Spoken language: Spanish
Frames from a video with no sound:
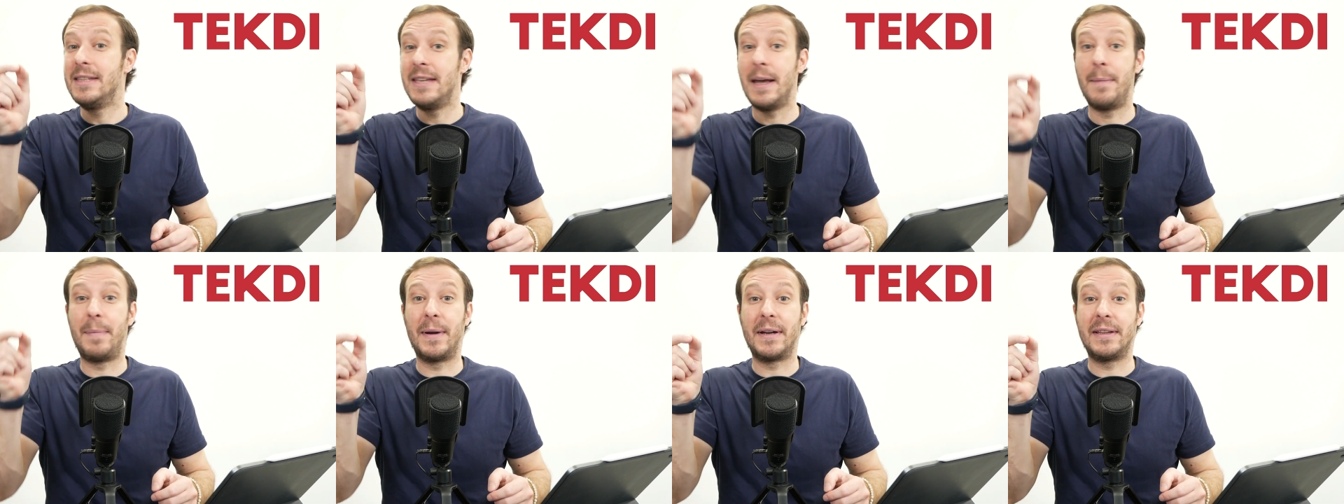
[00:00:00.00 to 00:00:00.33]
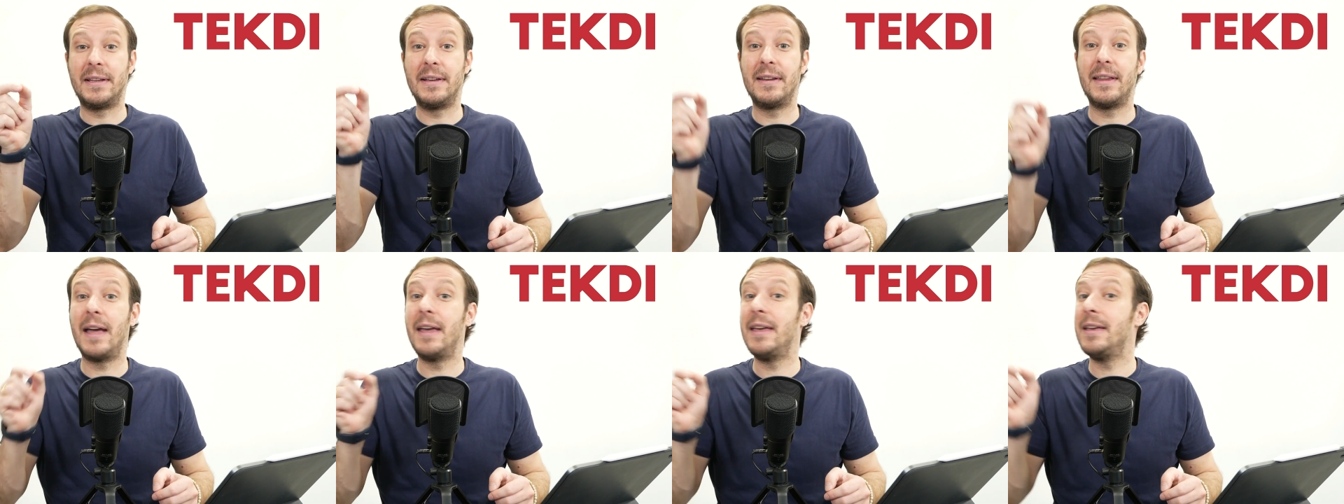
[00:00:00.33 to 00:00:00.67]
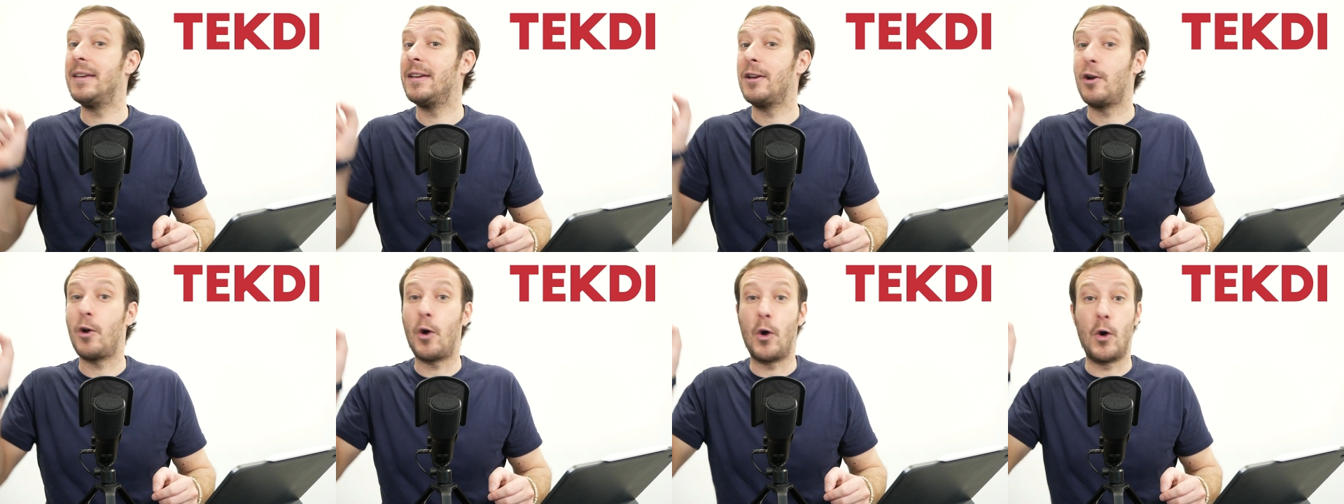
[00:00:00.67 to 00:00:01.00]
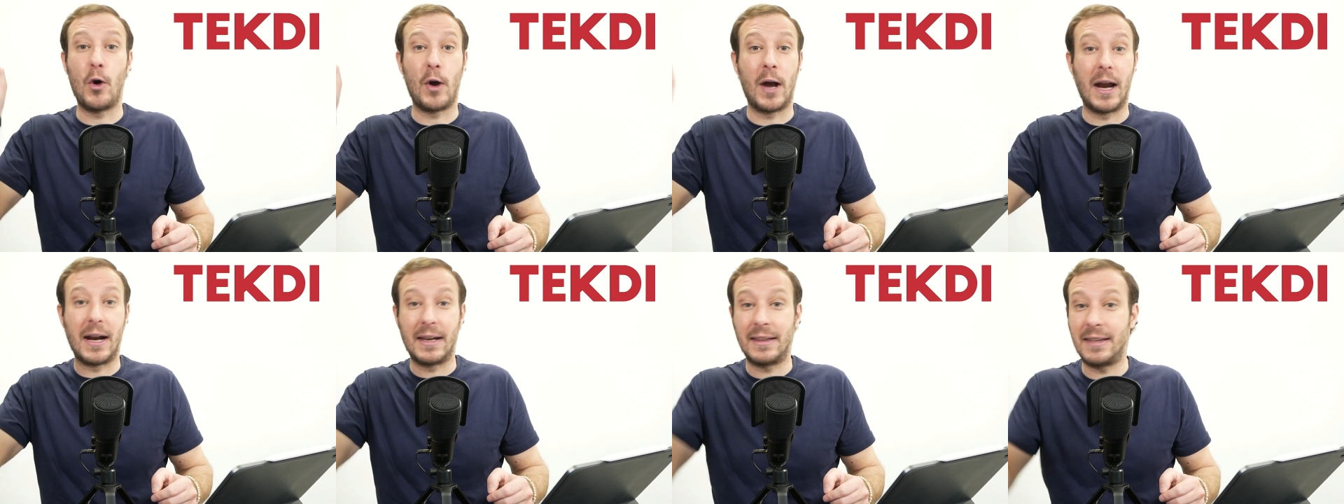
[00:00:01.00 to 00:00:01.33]
y a partir de ahí
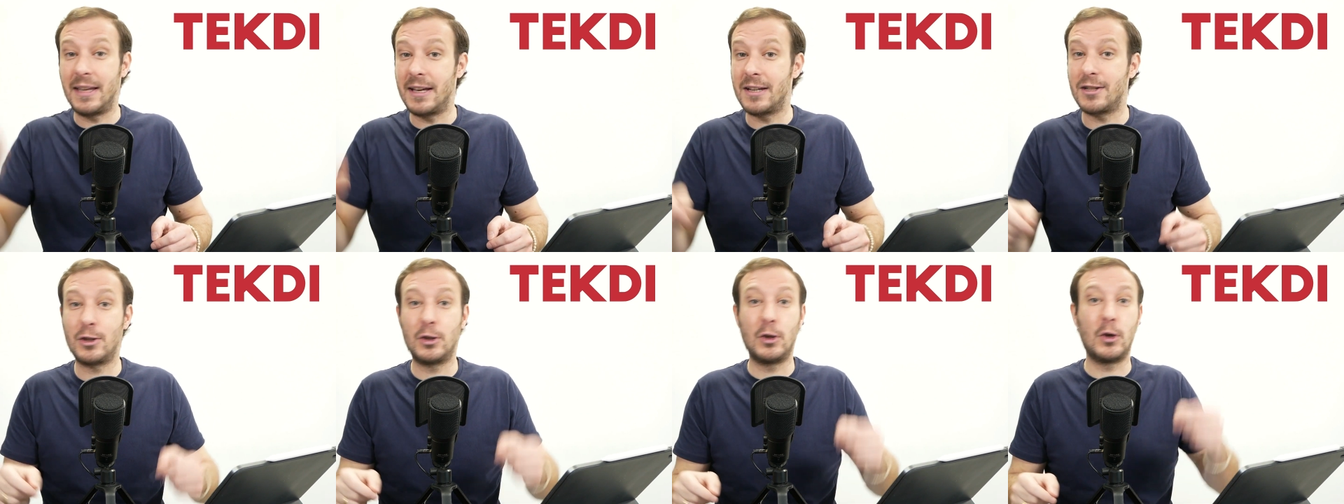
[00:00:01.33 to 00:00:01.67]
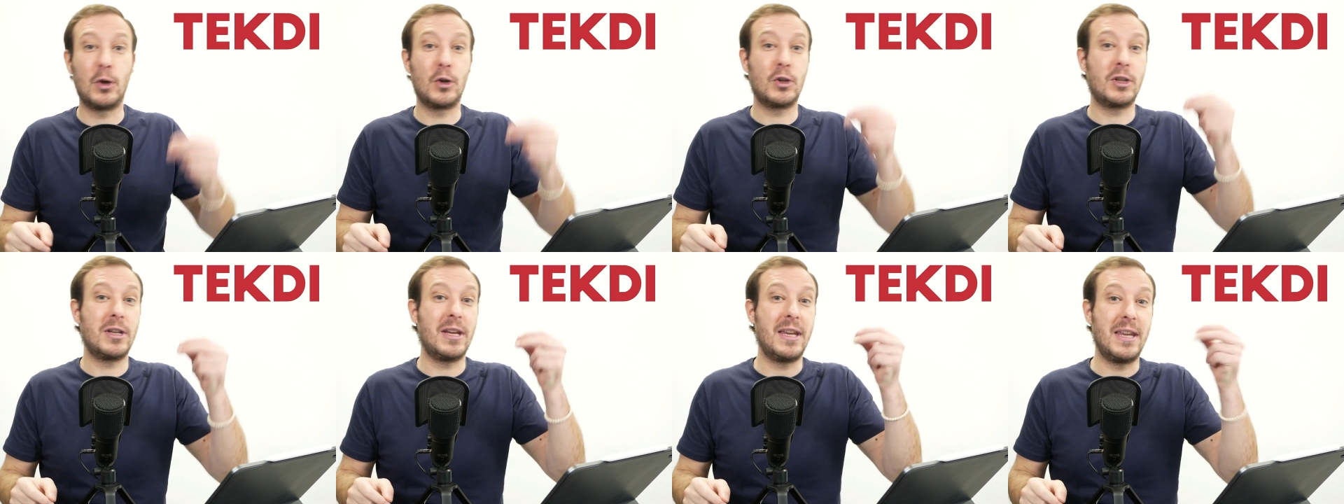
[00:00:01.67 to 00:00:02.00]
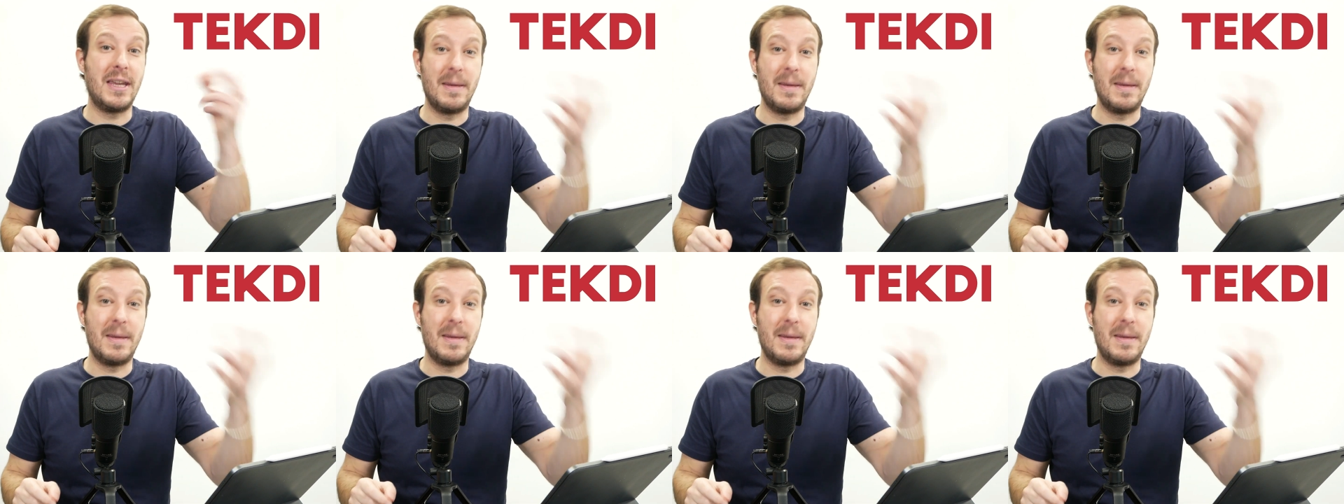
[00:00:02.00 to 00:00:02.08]
colocar textos,